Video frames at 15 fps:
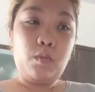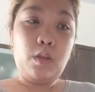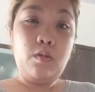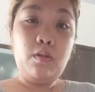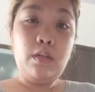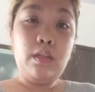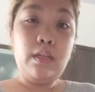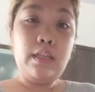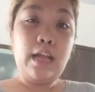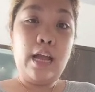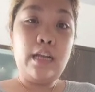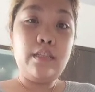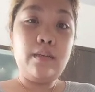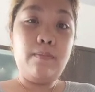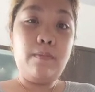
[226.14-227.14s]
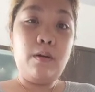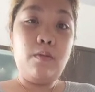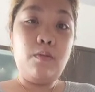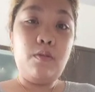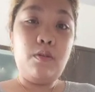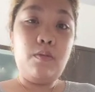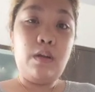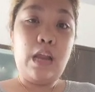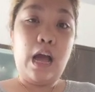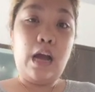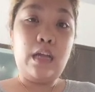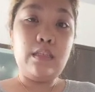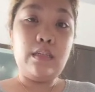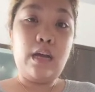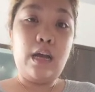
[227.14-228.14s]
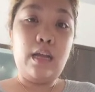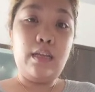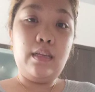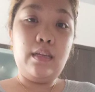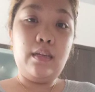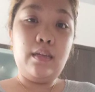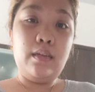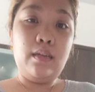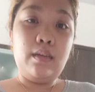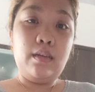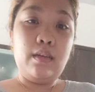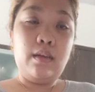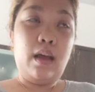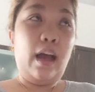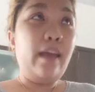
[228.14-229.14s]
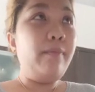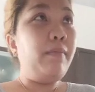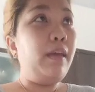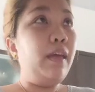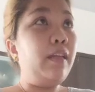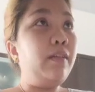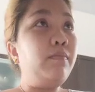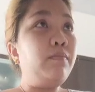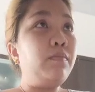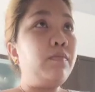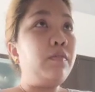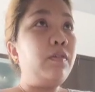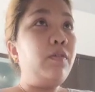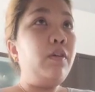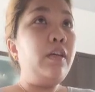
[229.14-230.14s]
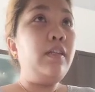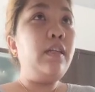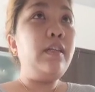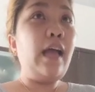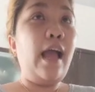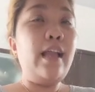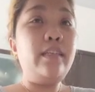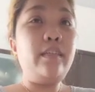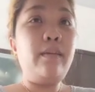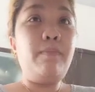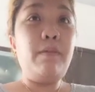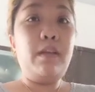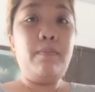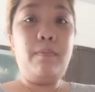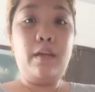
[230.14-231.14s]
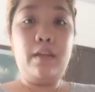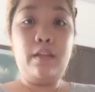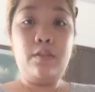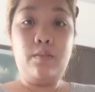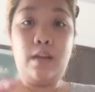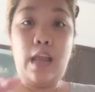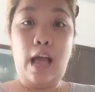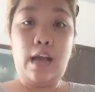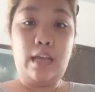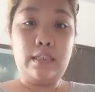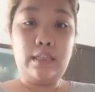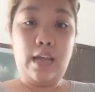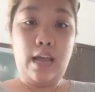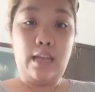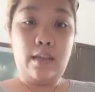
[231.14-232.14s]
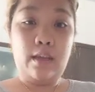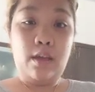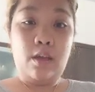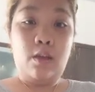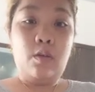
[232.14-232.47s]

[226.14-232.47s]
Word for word: Kung hindi dahil sa Pangulo, wala ka dyan. I mean, kung hindi dahil sa Pilipinas, wala ka dyan.